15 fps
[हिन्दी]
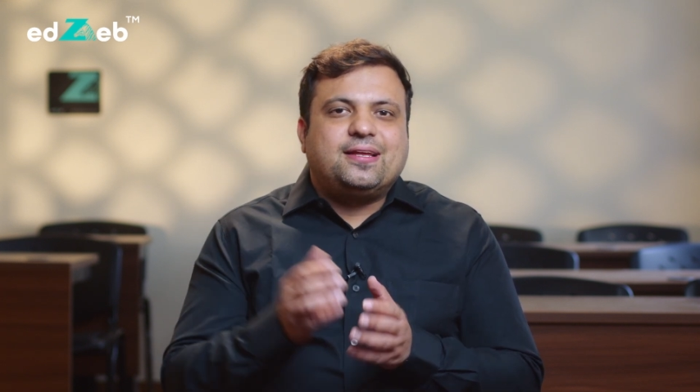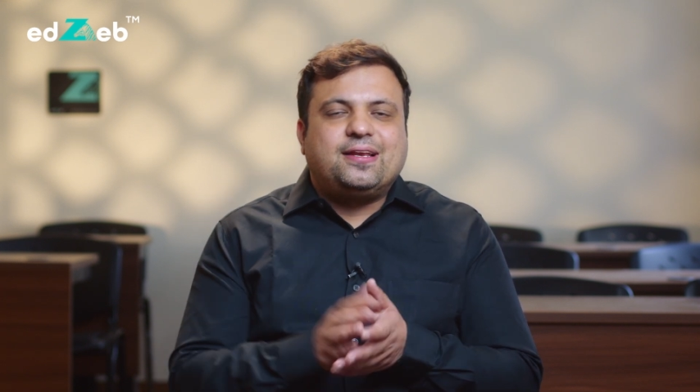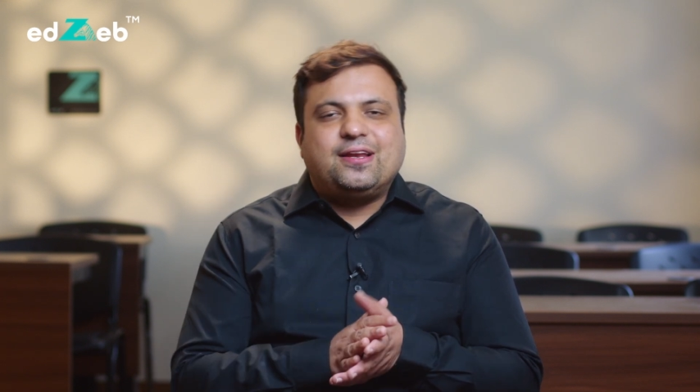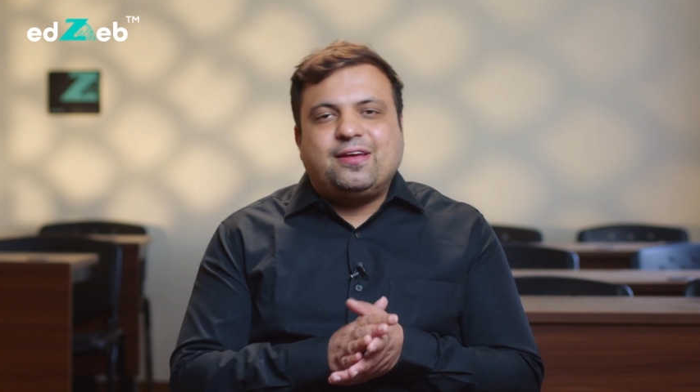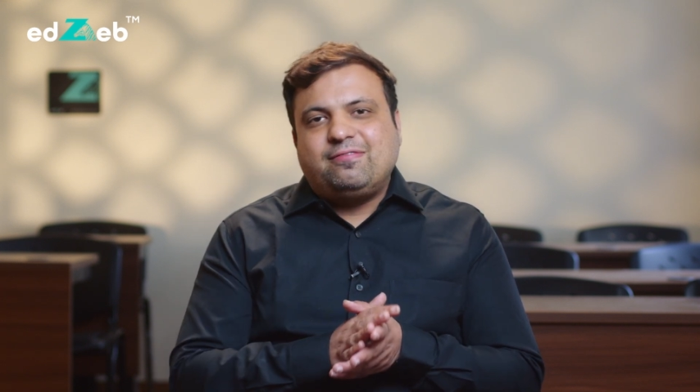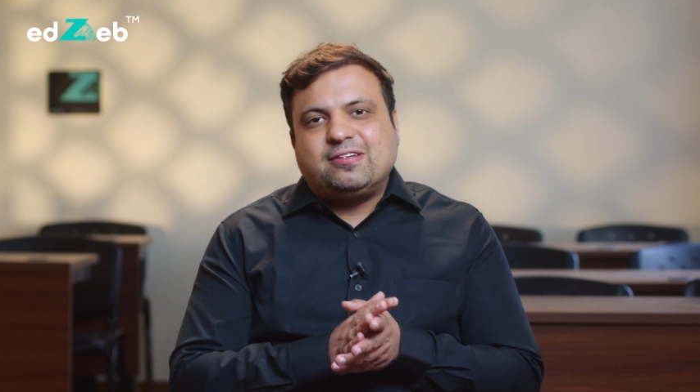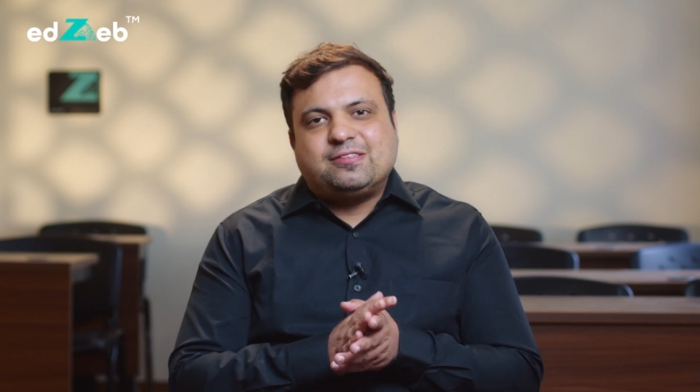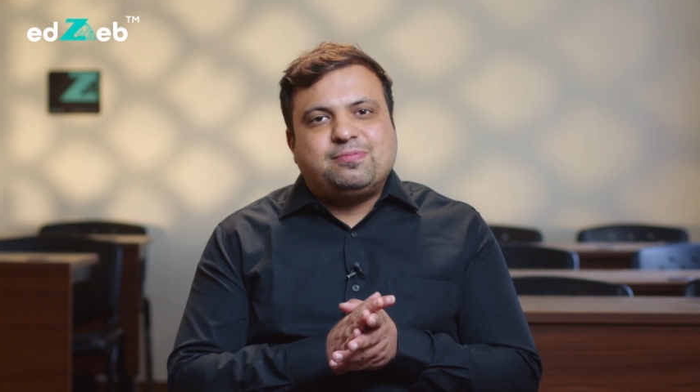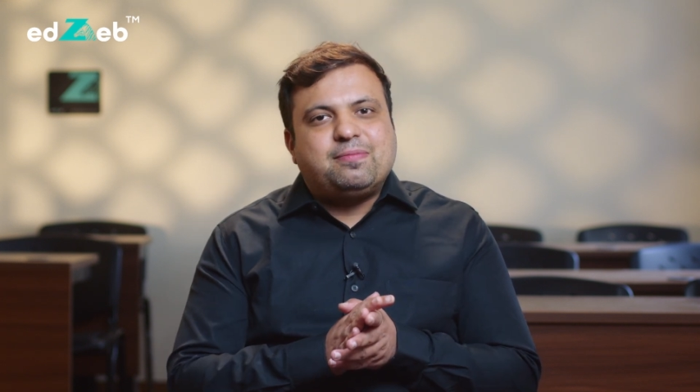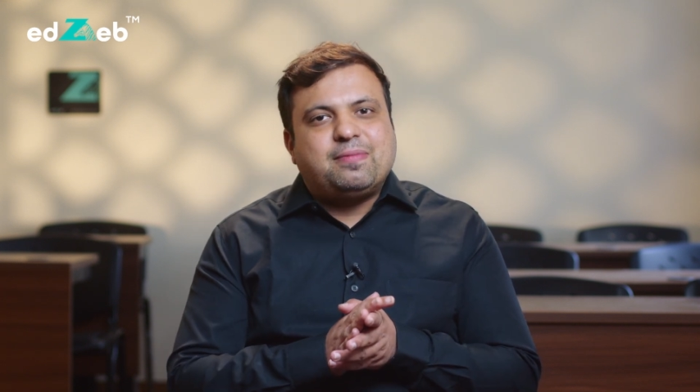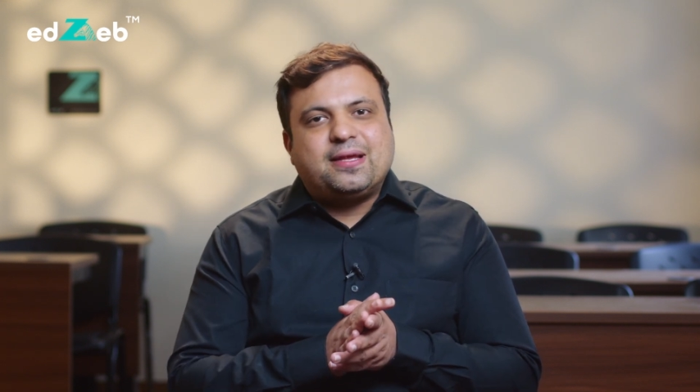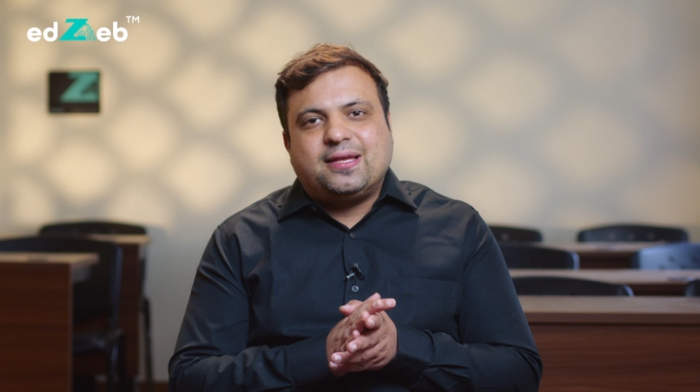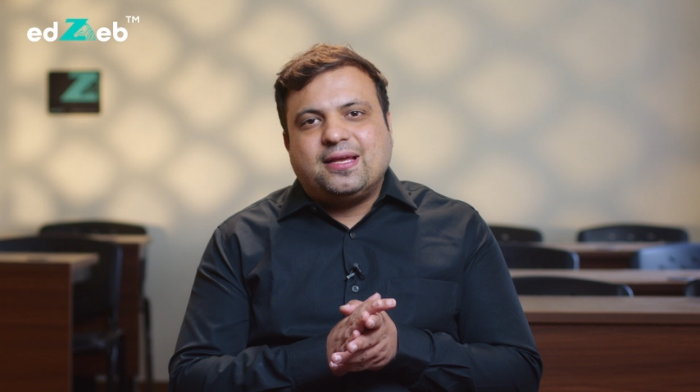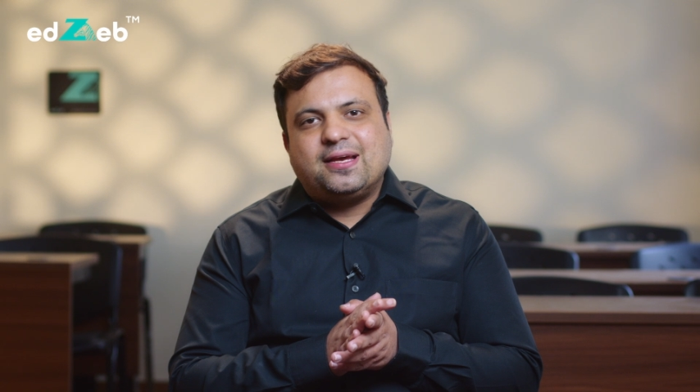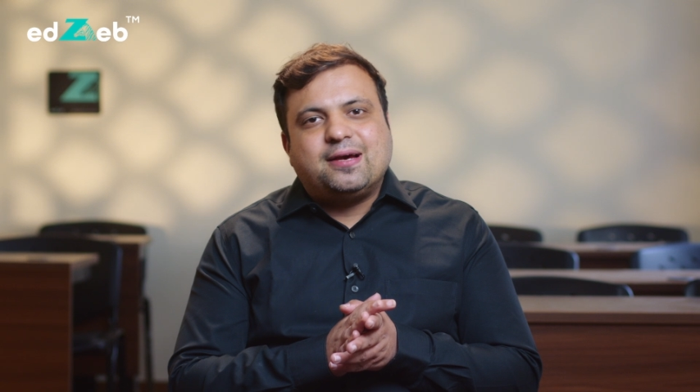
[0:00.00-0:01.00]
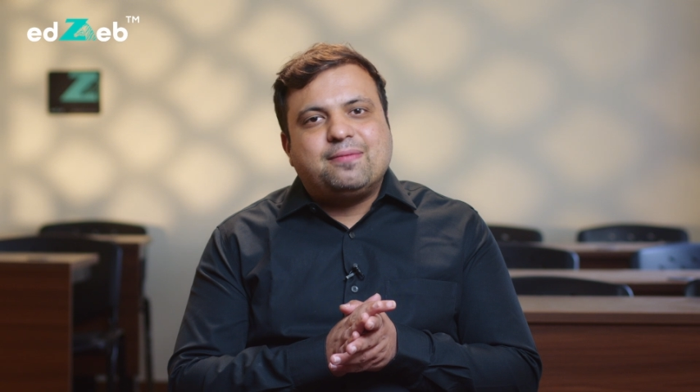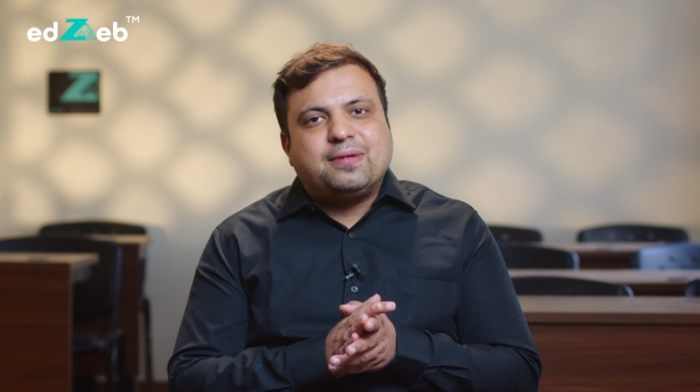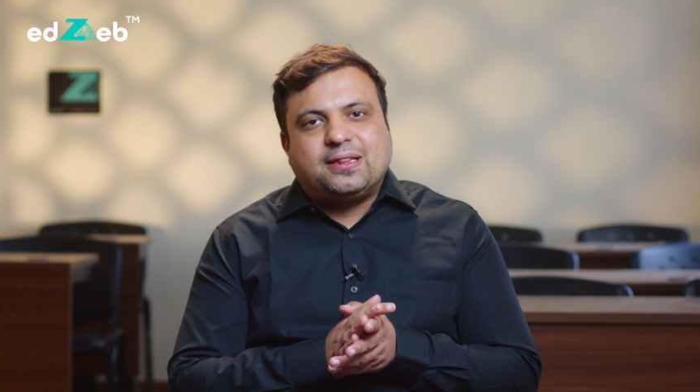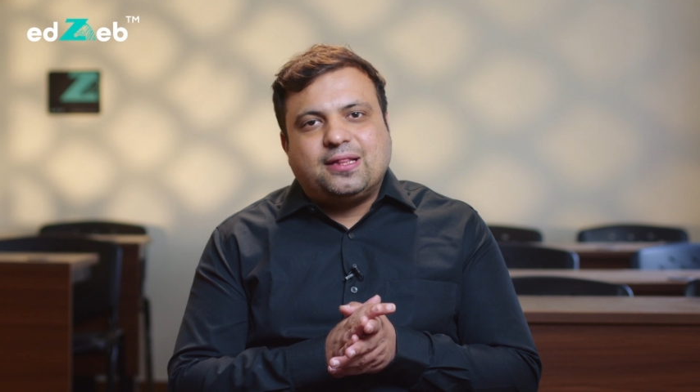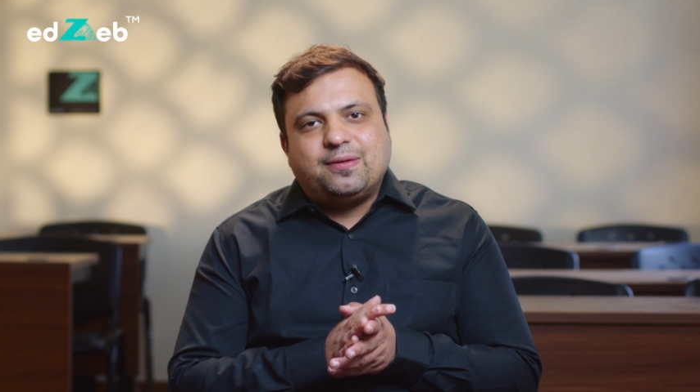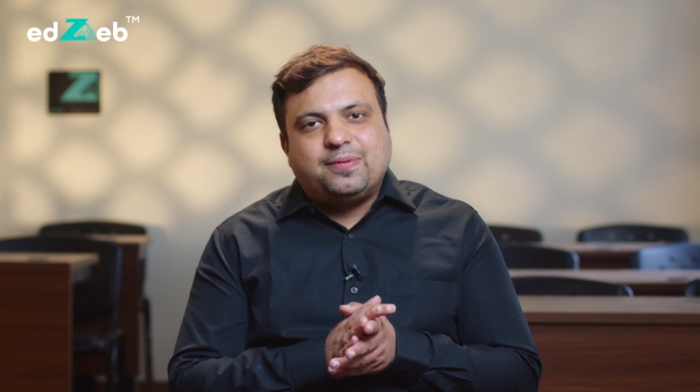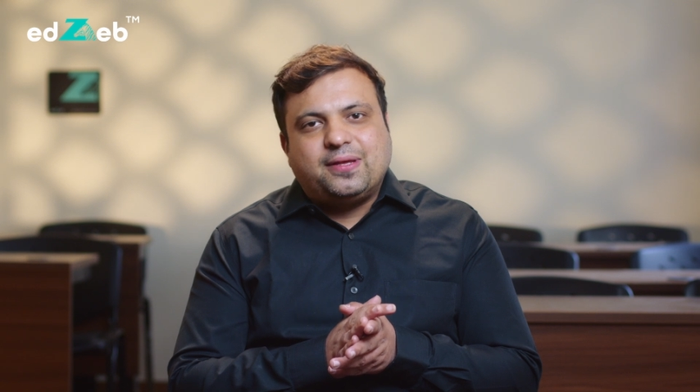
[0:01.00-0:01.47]
ना इन्वेस्टमेंट बैंकिंग का
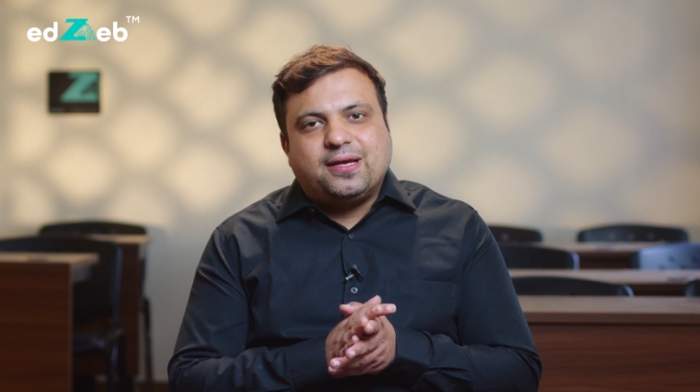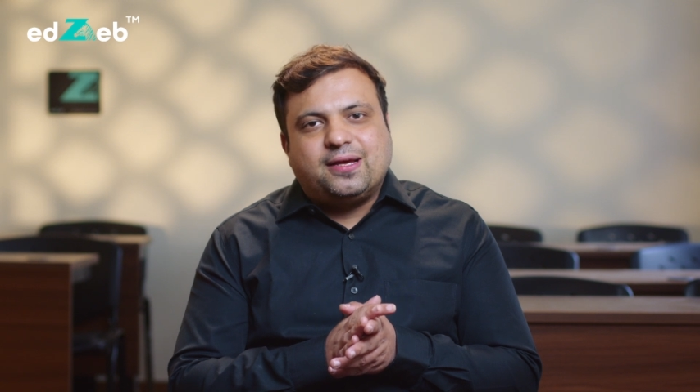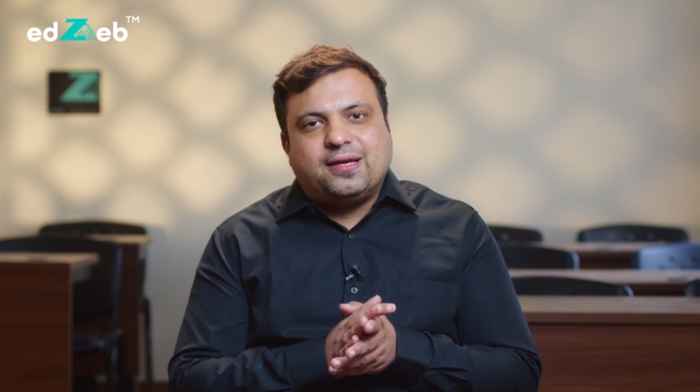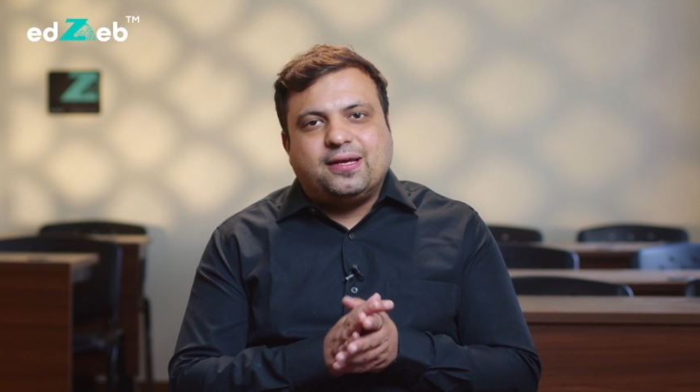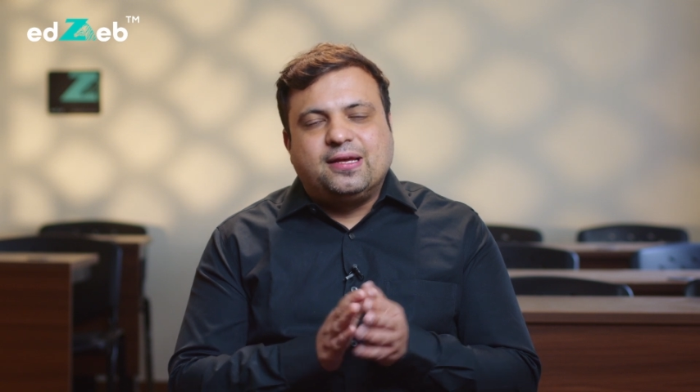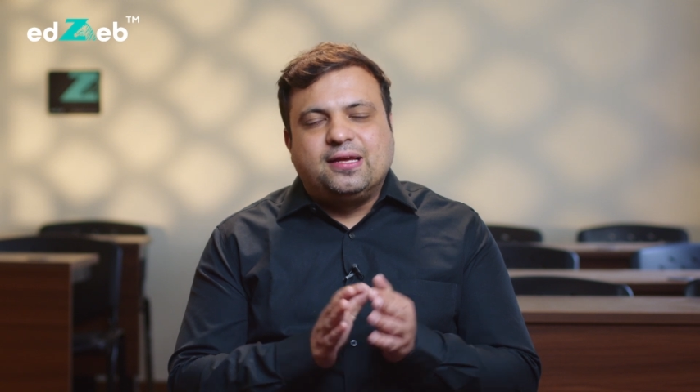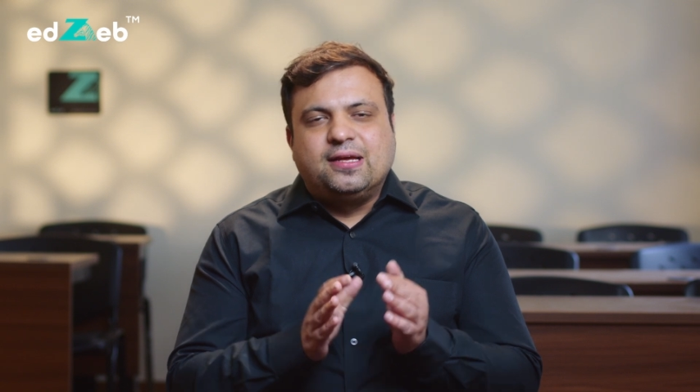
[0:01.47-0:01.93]
मतलब क्या है